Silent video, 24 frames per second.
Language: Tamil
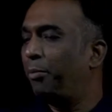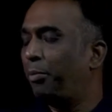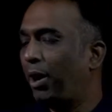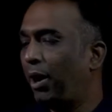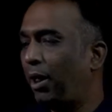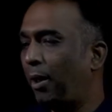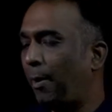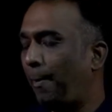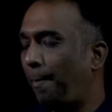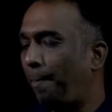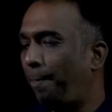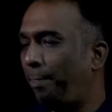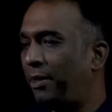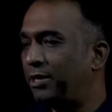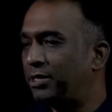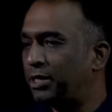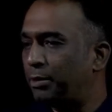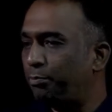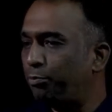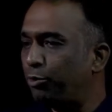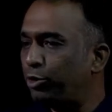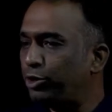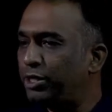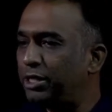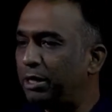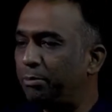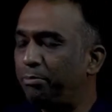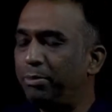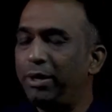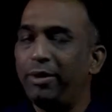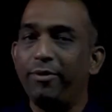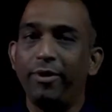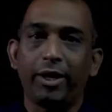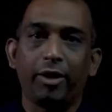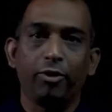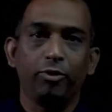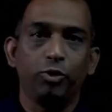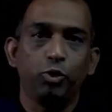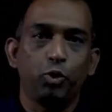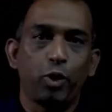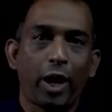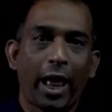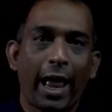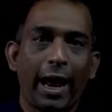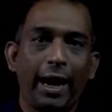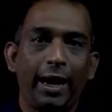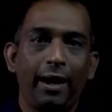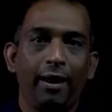பண்ணலாம் சப்போஸ் இந்த பி வெக்டர் வந்து ஒரு
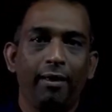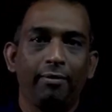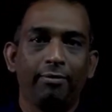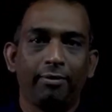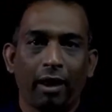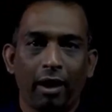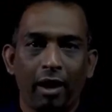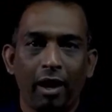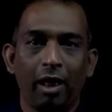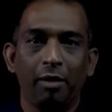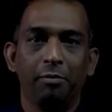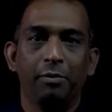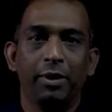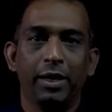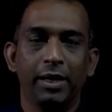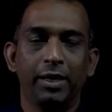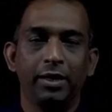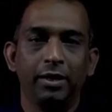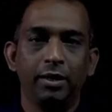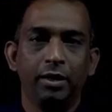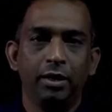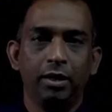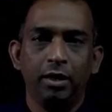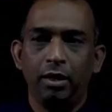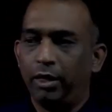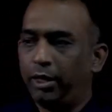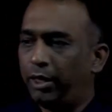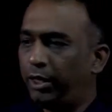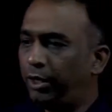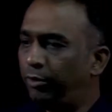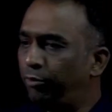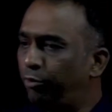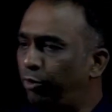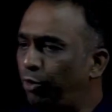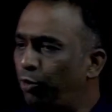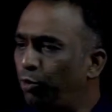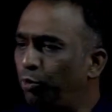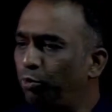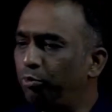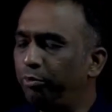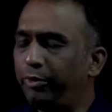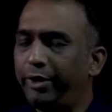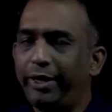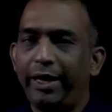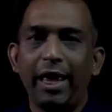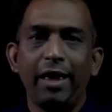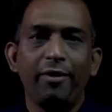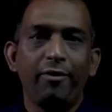ஆங்கில தள்ளாமல் இவரும்
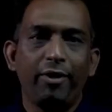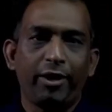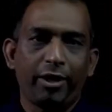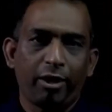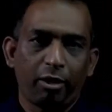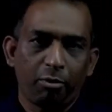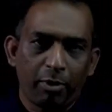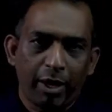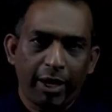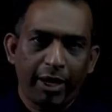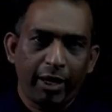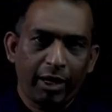ஏ வெக்டர் மாதிரி